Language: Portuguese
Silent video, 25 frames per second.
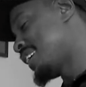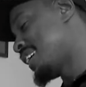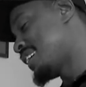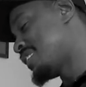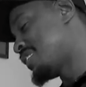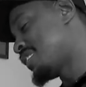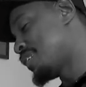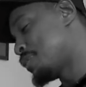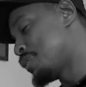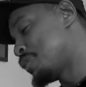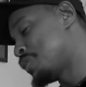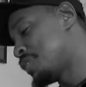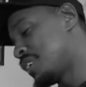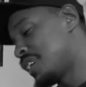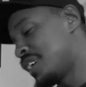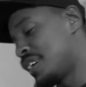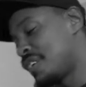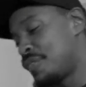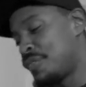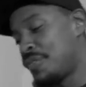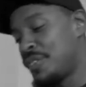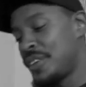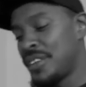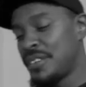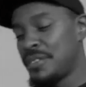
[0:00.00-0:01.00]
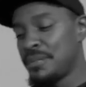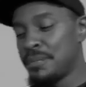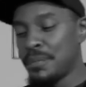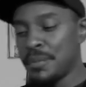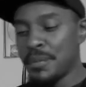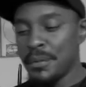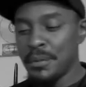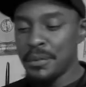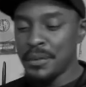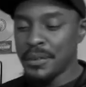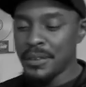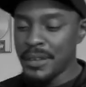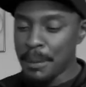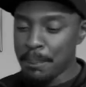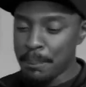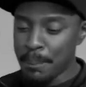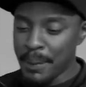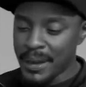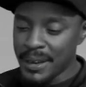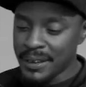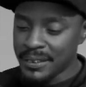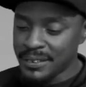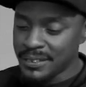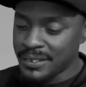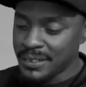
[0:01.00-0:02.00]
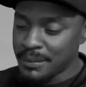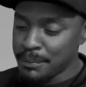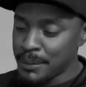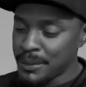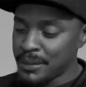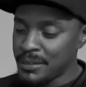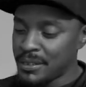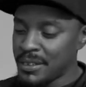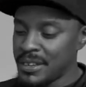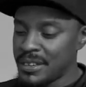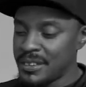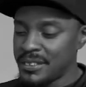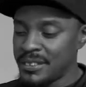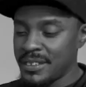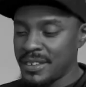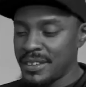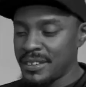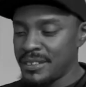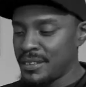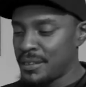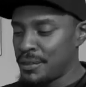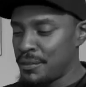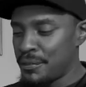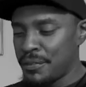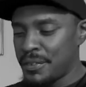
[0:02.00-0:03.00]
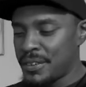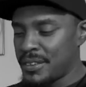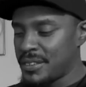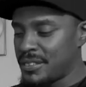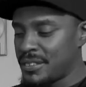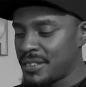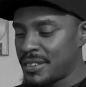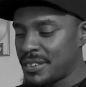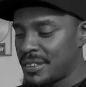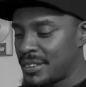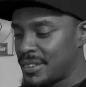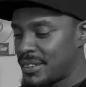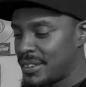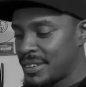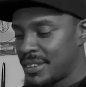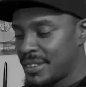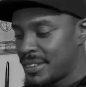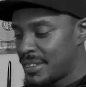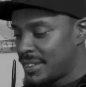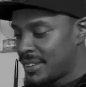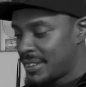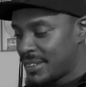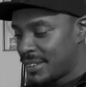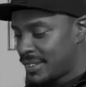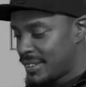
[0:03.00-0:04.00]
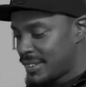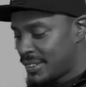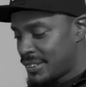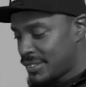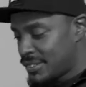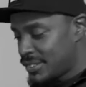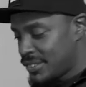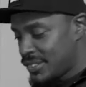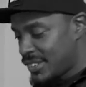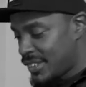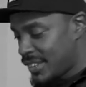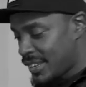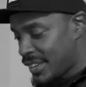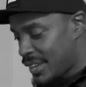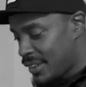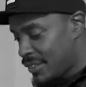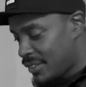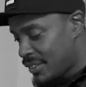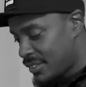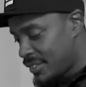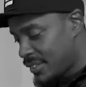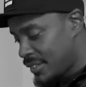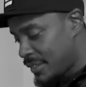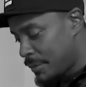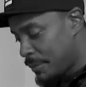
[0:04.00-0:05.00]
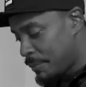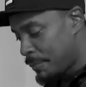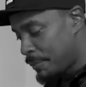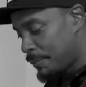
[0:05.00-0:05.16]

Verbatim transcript: essa música fez muita parte da minha adolescência, infância no geral, assim.